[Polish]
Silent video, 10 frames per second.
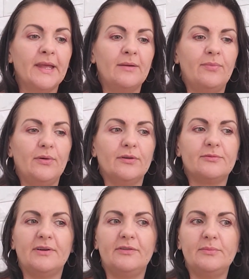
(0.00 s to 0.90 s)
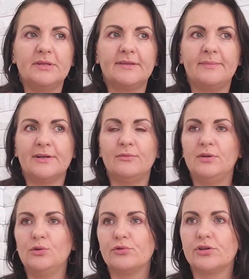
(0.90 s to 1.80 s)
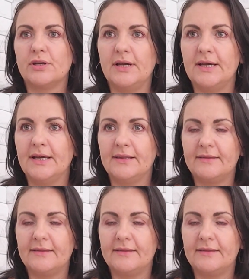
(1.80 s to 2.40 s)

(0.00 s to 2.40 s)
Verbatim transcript: bo Sławomir zabrał mi nóż e,